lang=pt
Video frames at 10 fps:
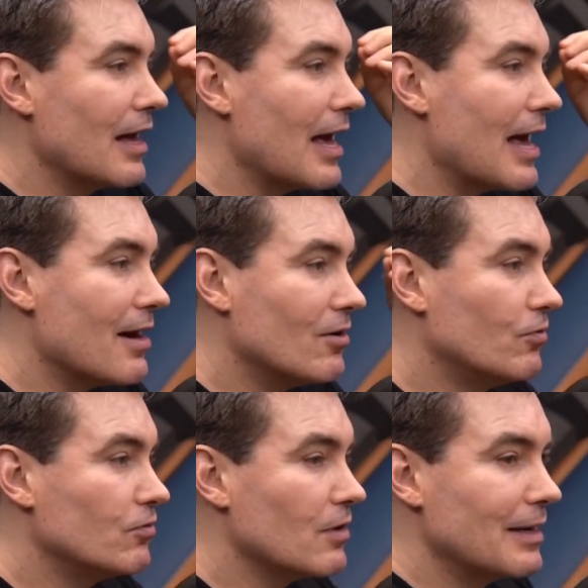é o
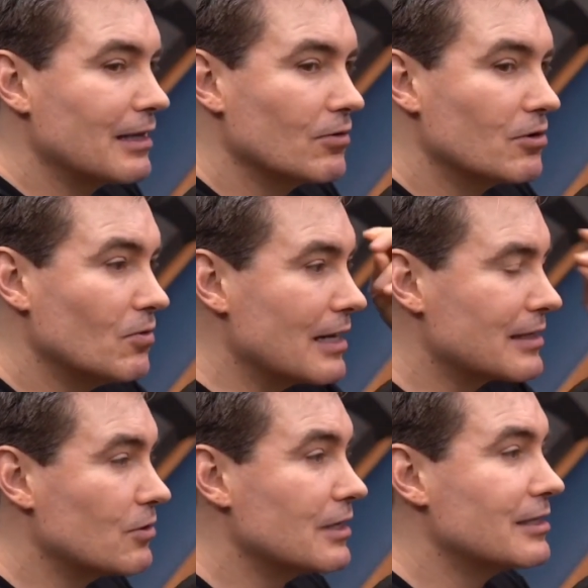fundamental. Então,
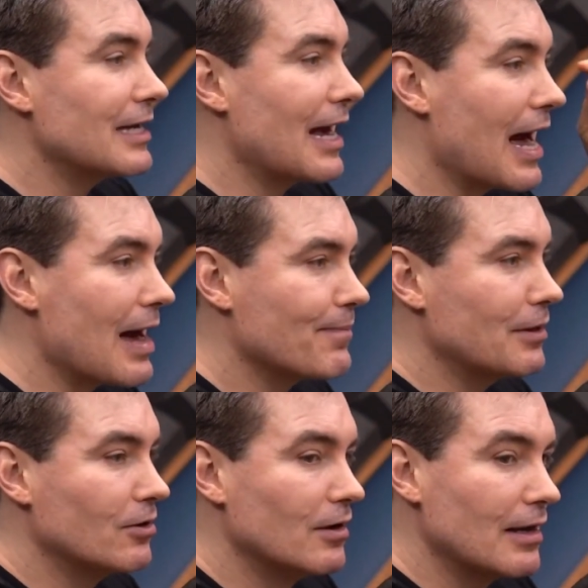essa coisa de ser
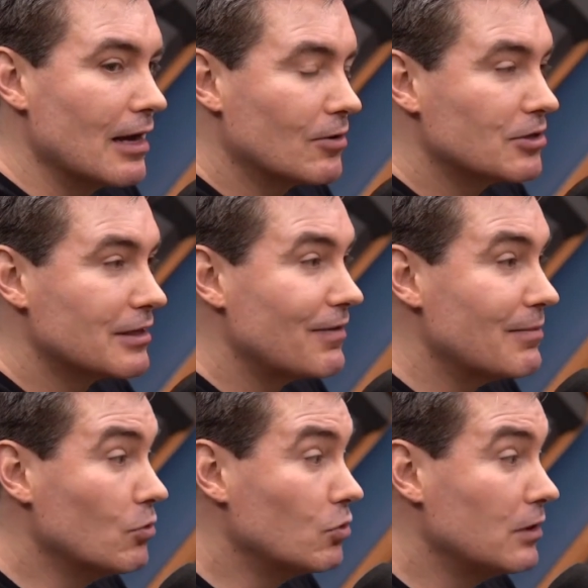rápido é uma coisa que vem
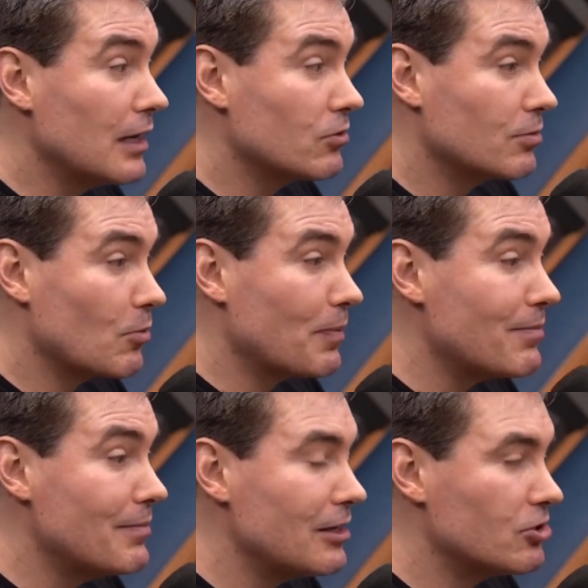mudando. Então,
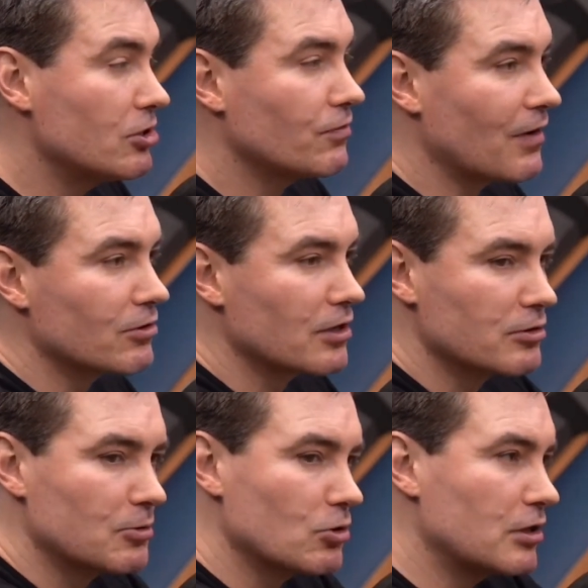permite de fato que
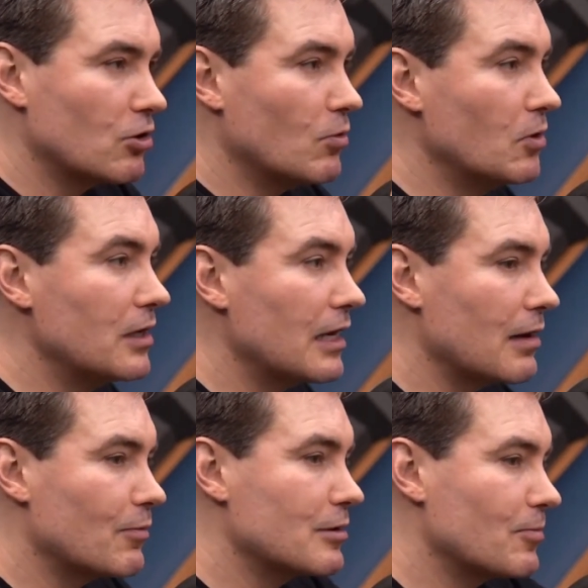as pessoas se
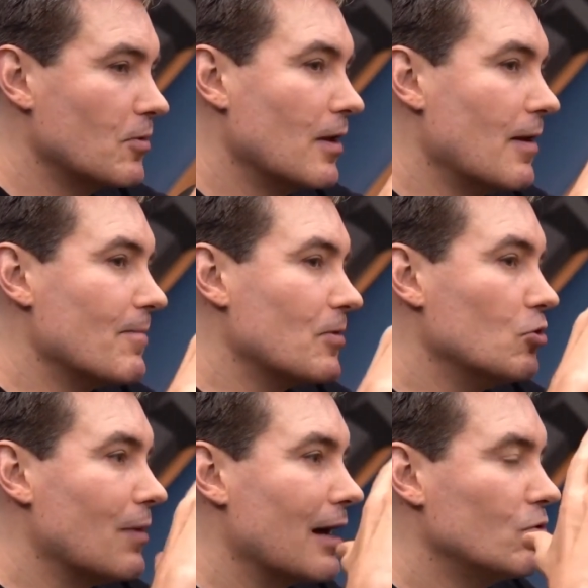comuniquem. Por exemplo,
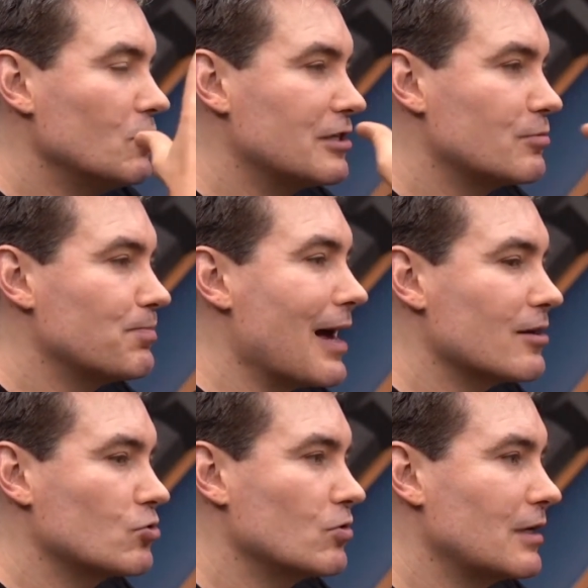numa, num
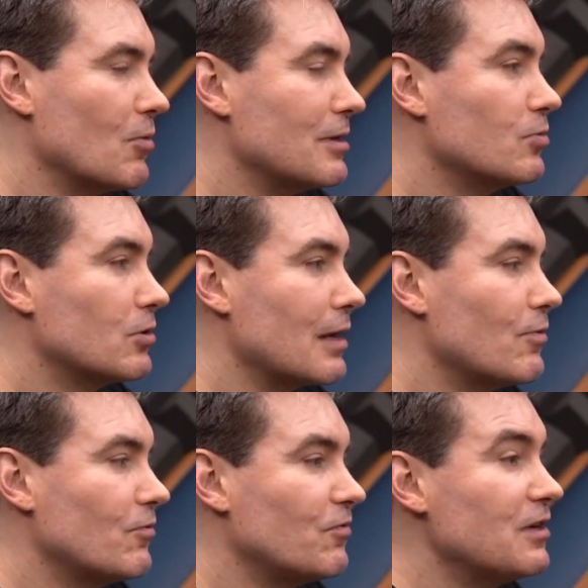espaço que é ao mesmo
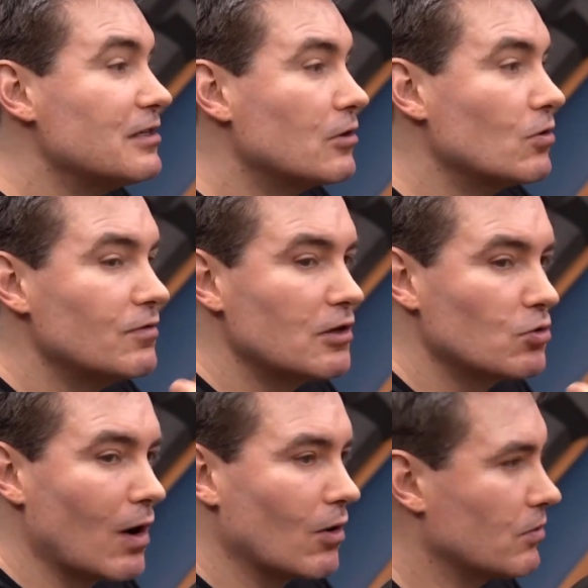tempo ah. físico e
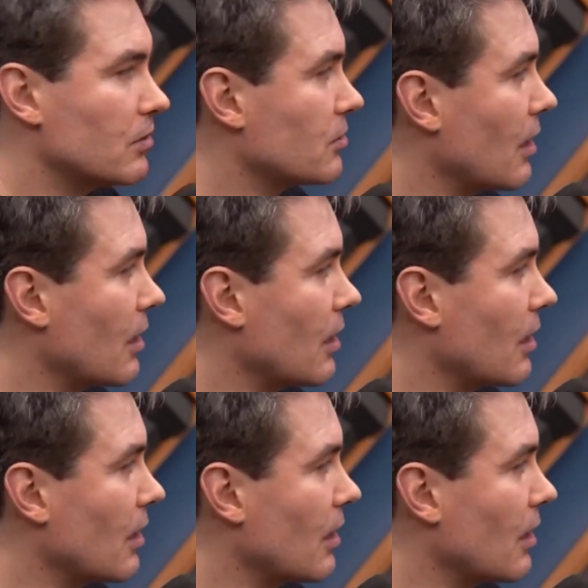virtual. Isso aí é fundamental